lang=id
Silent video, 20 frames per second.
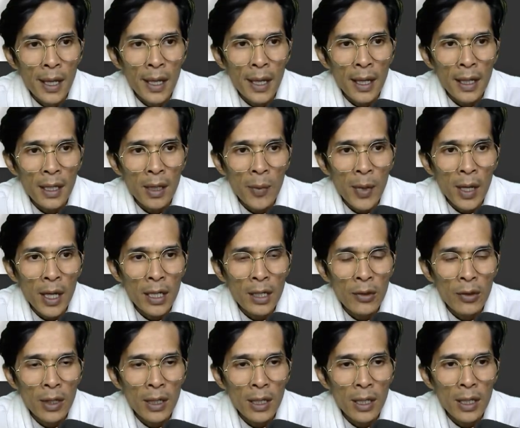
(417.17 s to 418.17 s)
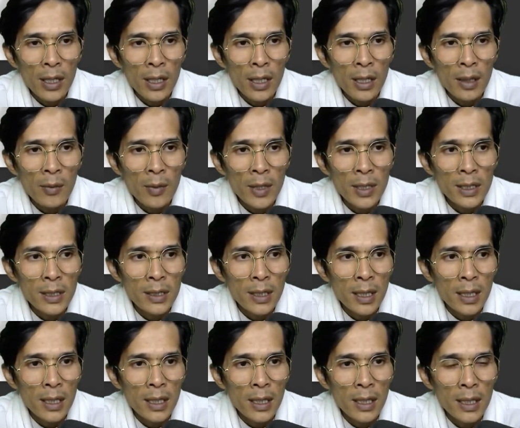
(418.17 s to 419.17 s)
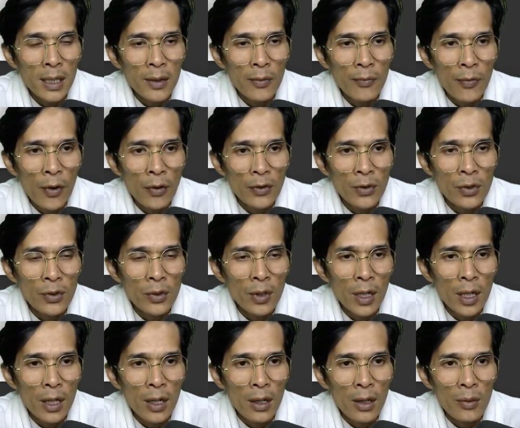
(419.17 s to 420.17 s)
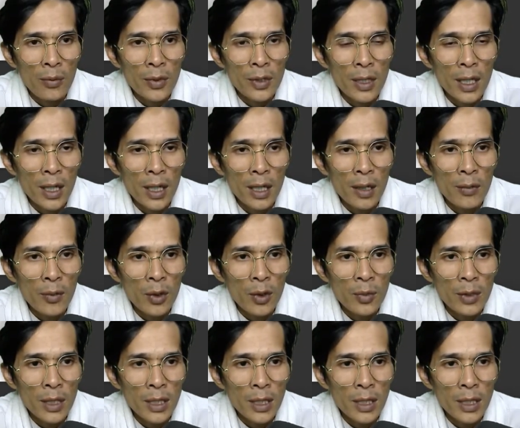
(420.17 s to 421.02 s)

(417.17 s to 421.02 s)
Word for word: Enaknya pakai torrent ini bisa di pause juga kalau misalkan belum